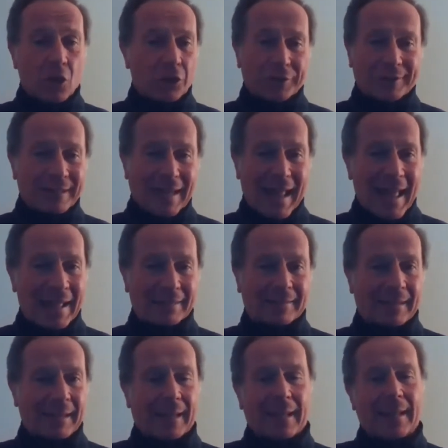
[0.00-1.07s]

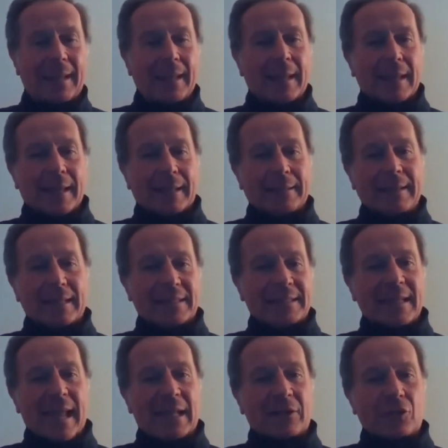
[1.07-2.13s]
coordinate di
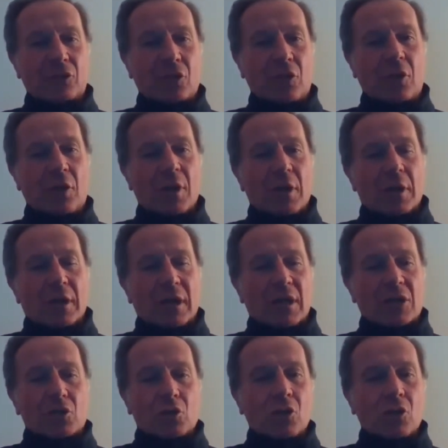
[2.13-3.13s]
assetto eh,